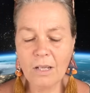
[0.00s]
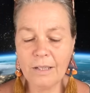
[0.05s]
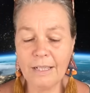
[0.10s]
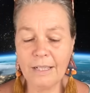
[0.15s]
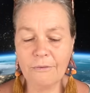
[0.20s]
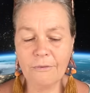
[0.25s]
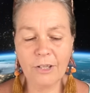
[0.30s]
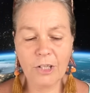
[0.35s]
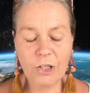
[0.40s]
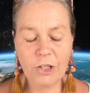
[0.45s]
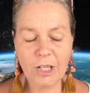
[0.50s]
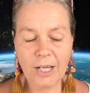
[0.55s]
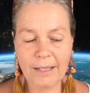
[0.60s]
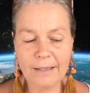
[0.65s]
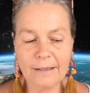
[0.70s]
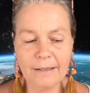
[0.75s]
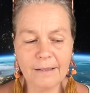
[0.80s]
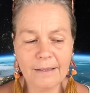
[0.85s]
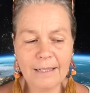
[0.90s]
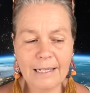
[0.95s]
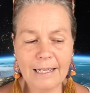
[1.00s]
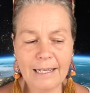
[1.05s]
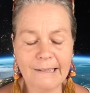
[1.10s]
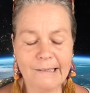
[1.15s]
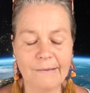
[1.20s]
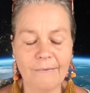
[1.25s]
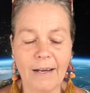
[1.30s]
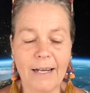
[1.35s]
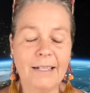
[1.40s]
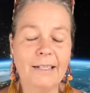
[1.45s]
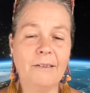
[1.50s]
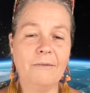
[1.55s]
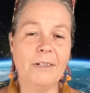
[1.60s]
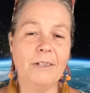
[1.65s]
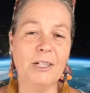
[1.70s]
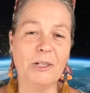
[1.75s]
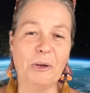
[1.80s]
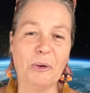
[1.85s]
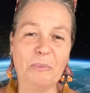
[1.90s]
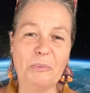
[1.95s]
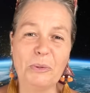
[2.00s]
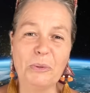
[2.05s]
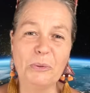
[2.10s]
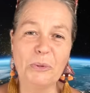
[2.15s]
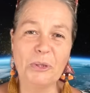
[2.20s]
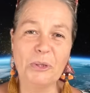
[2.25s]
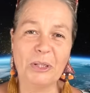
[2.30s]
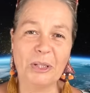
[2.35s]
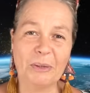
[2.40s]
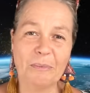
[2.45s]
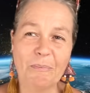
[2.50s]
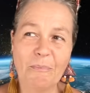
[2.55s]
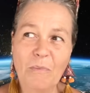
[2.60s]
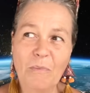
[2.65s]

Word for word: der Verstand ist nichts weiter wie ein Computer.